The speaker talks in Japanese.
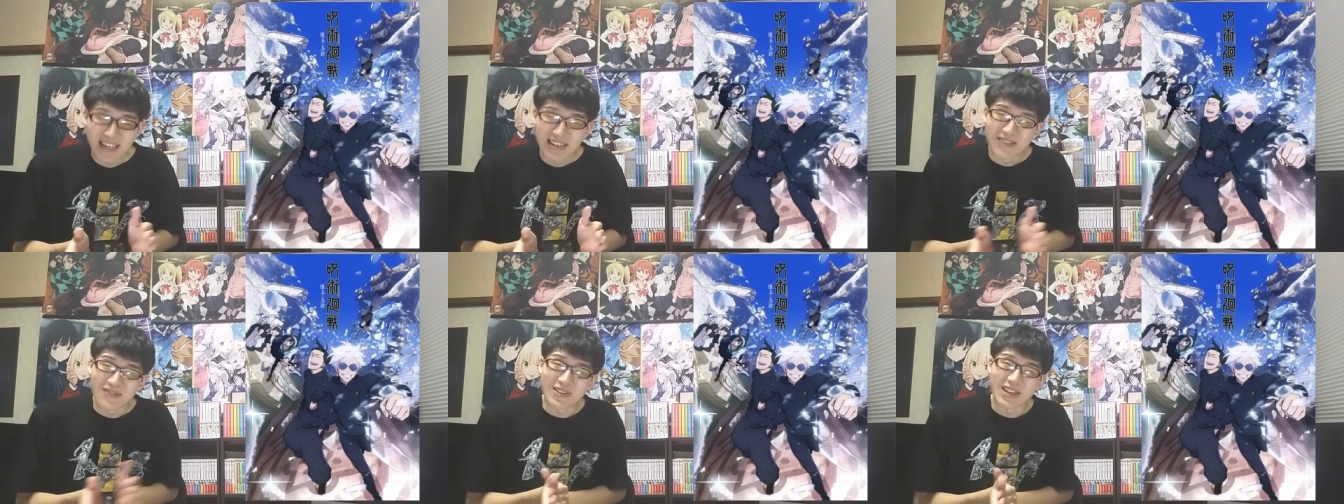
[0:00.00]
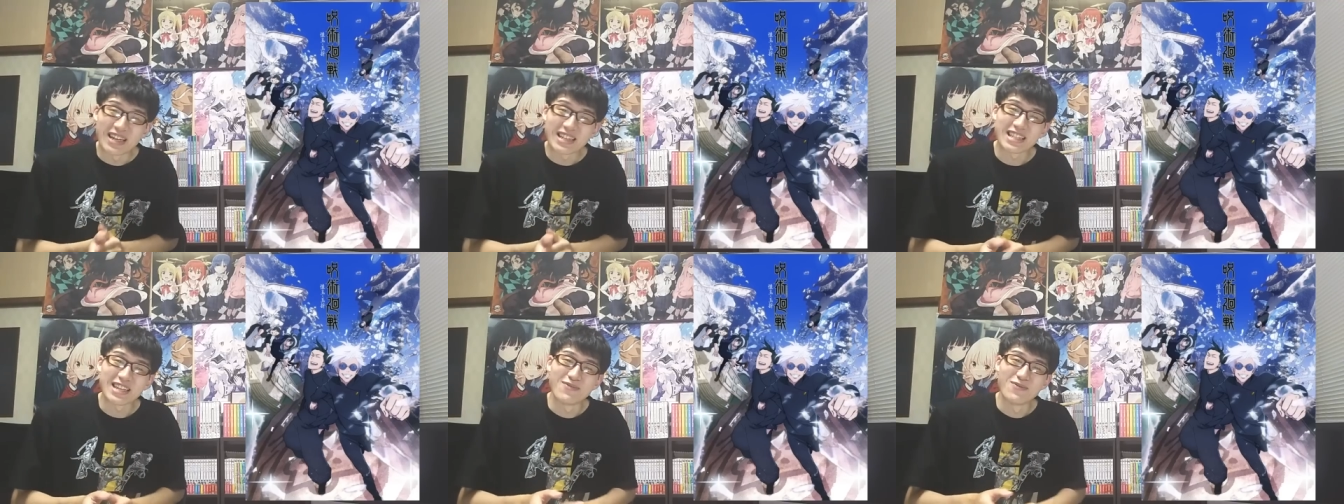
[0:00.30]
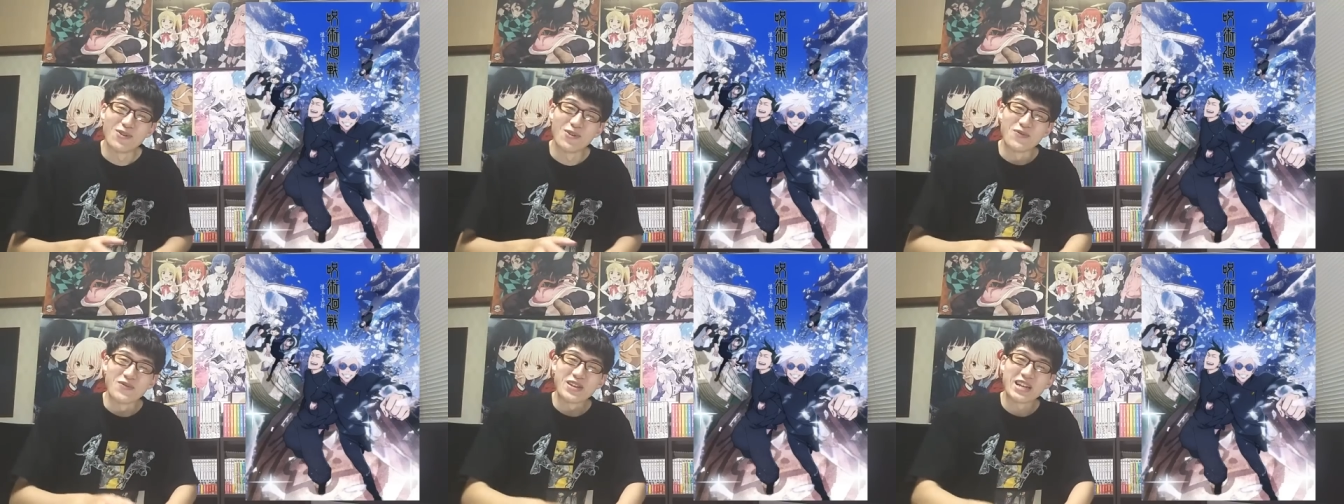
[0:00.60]
皆さ
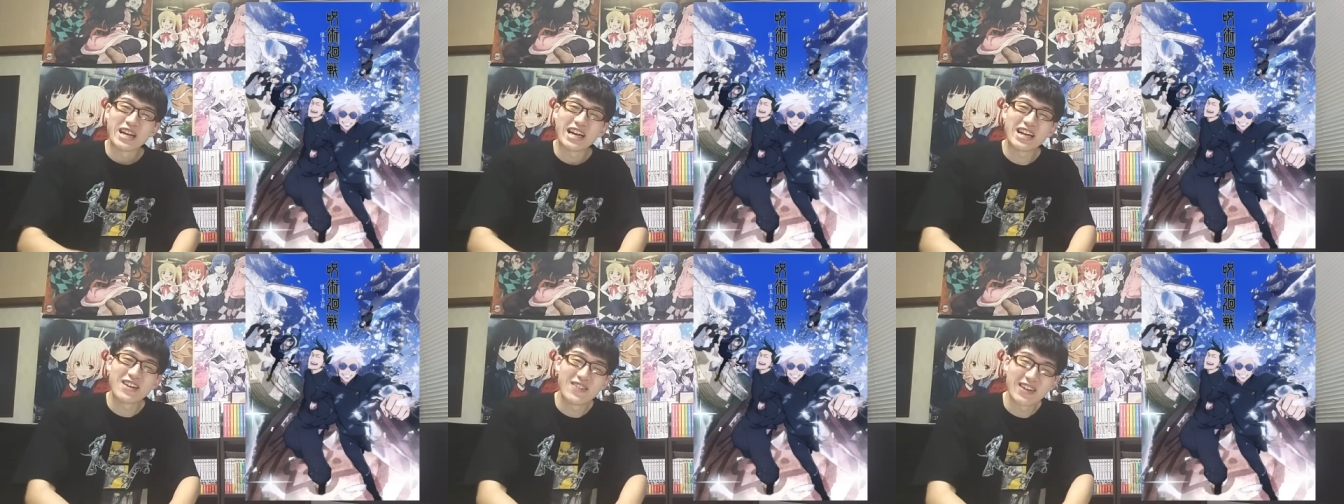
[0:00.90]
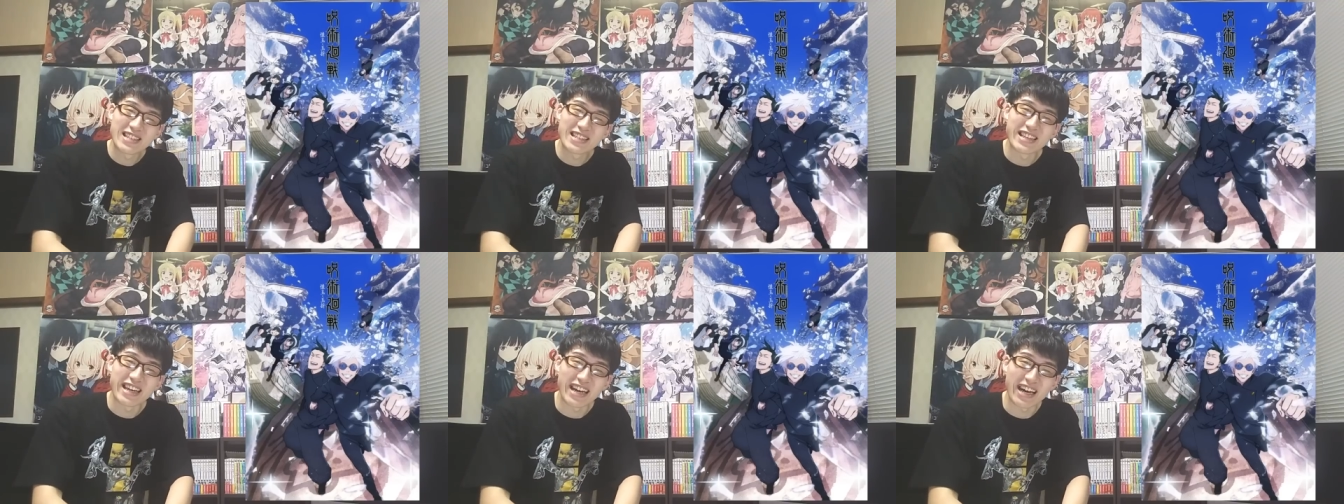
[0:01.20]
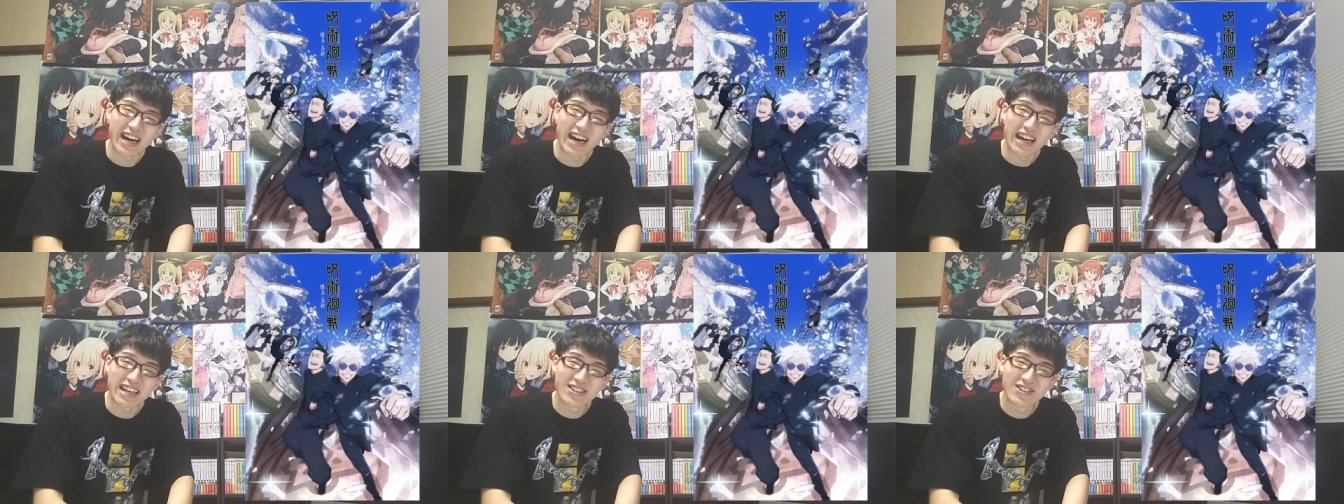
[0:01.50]
んもう見られました
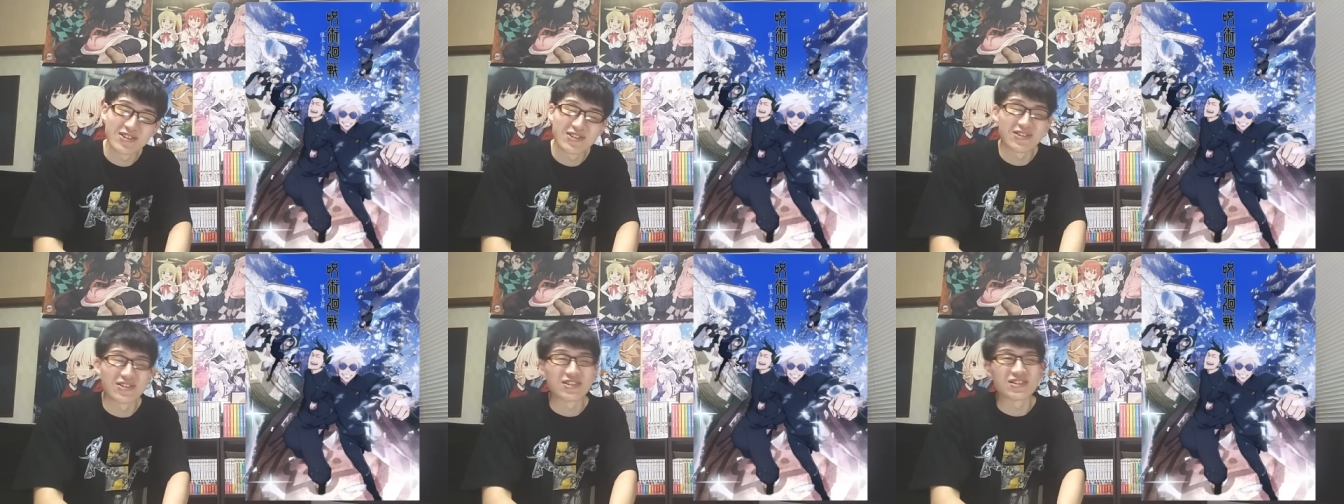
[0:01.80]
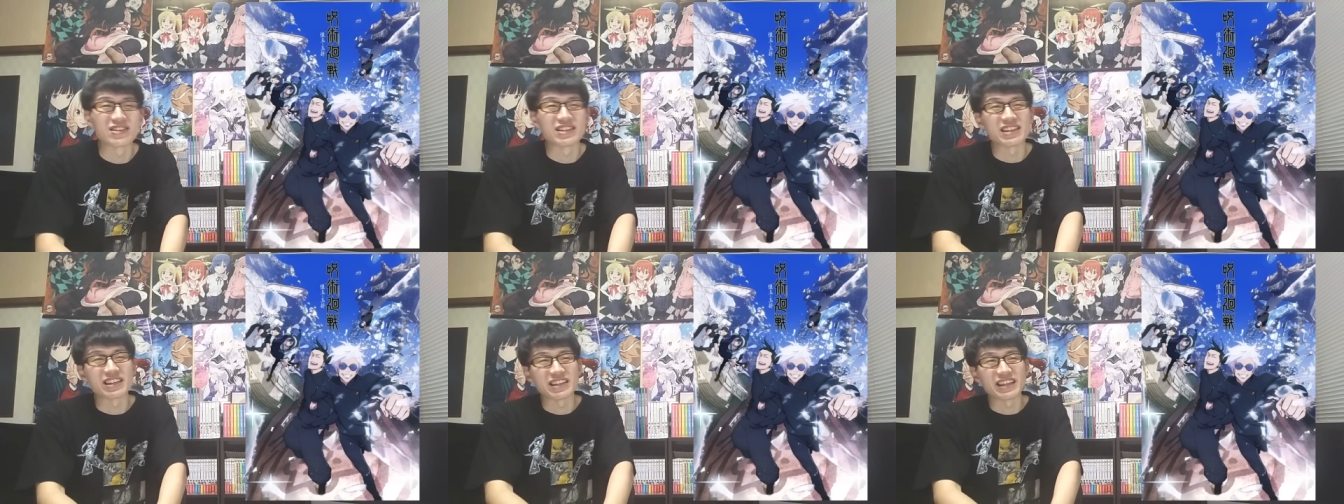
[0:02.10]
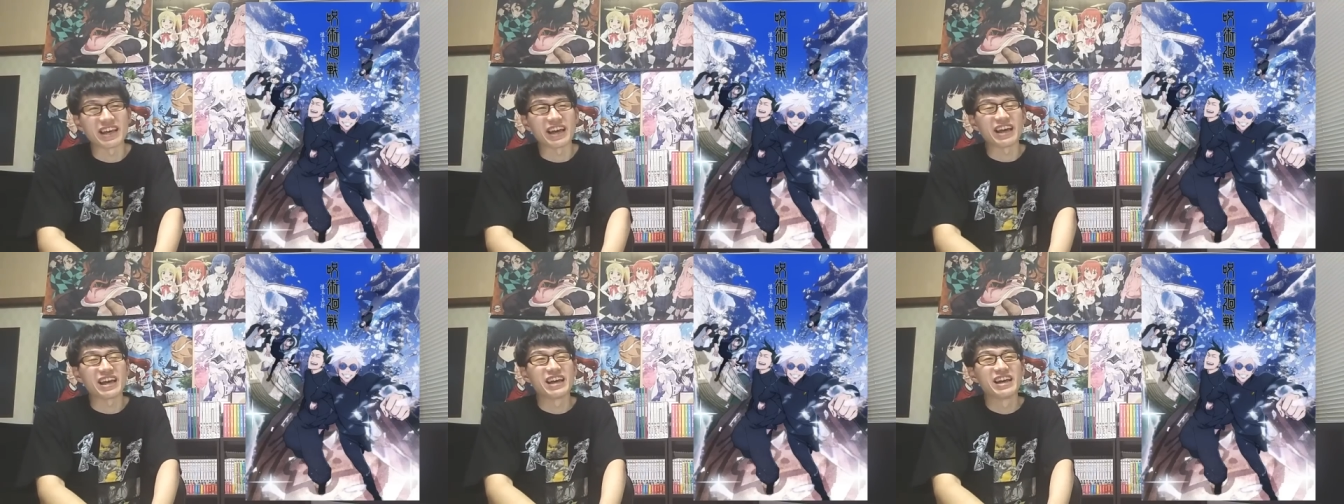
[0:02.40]
か呪術2期
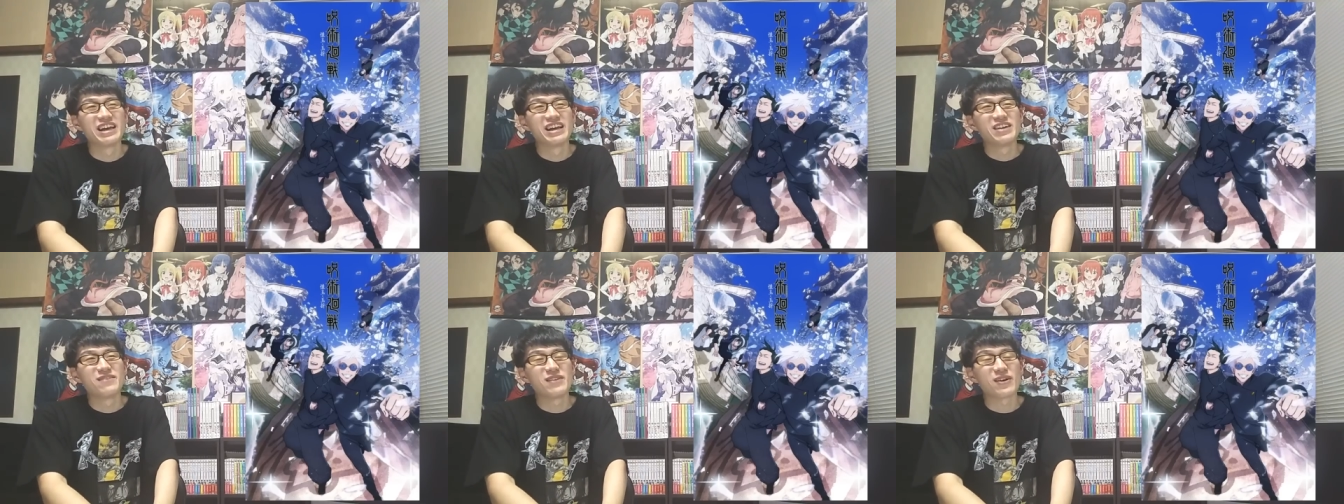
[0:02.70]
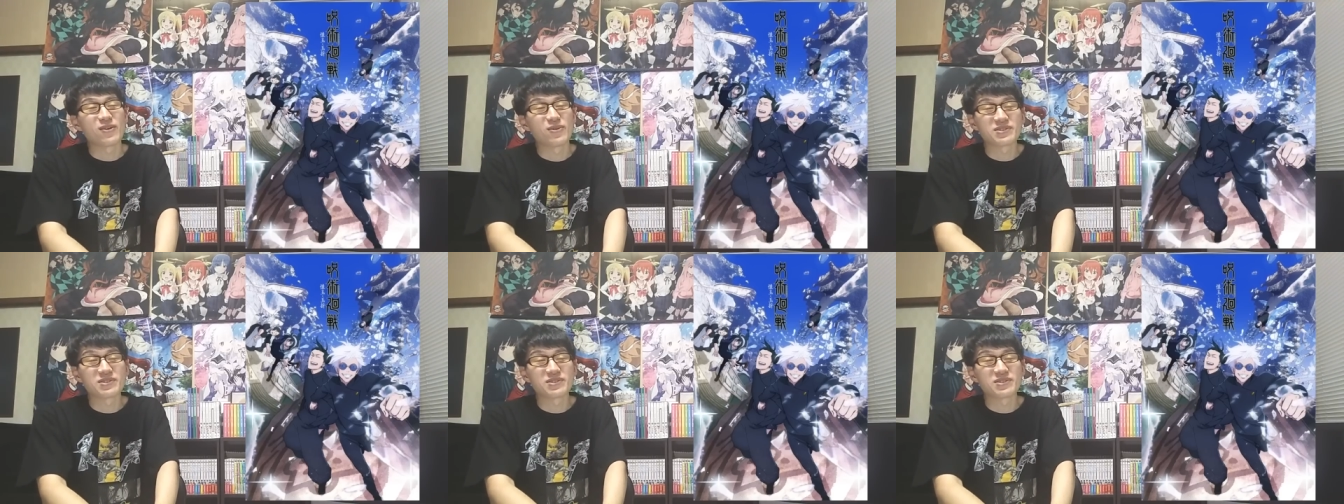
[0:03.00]
ねまあ、